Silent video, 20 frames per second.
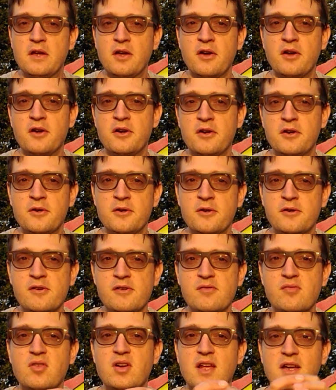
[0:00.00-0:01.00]
euh,
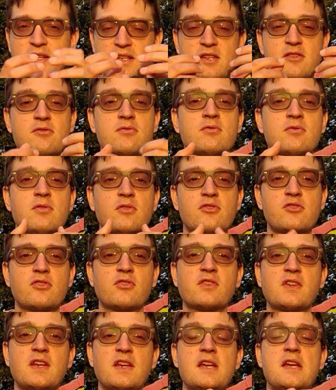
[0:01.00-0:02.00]
voilà, qui sont
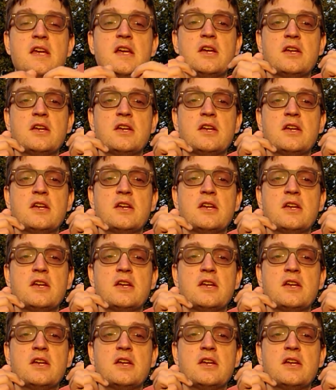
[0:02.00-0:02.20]
centrées